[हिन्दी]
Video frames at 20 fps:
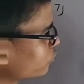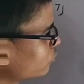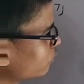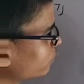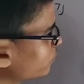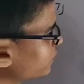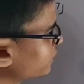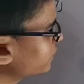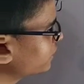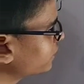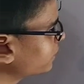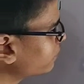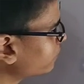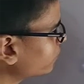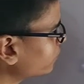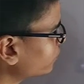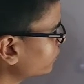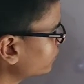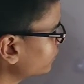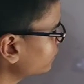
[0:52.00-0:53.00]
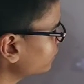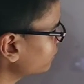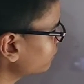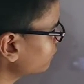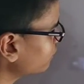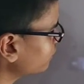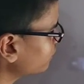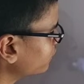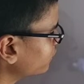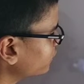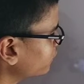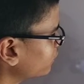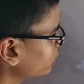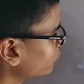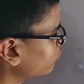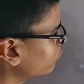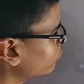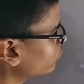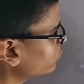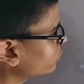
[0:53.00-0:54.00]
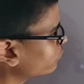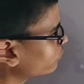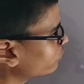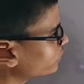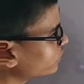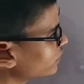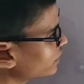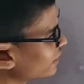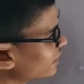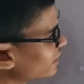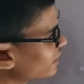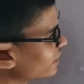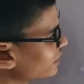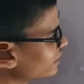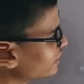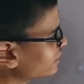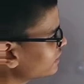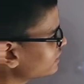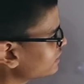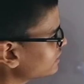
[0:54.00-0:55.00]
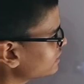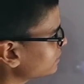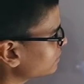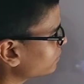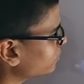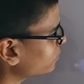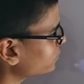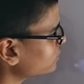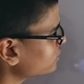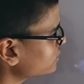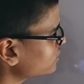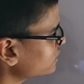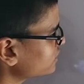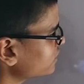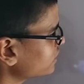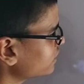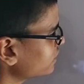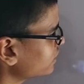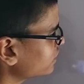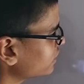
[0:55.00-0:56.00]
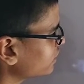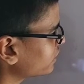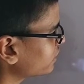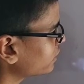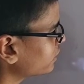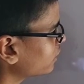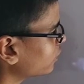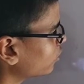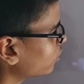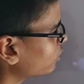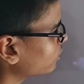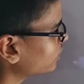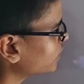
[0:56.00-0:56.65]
जो बी डी अपॉन डी एफ है वो इक्वल आएगा ए सी अपॉन सीई के और